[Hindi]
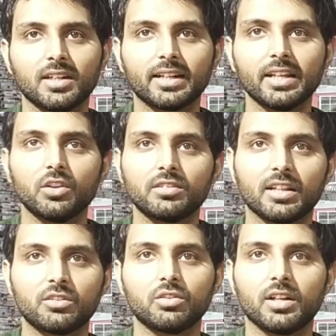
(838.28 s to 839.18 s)
स्टार्ट है और
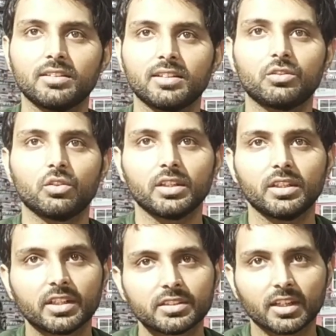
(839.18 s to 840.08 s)
सात सौ साढ़े सात सौ तक
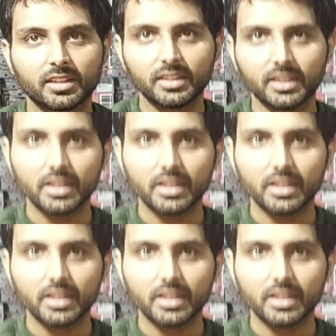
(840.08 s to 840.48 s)
की रेंज आती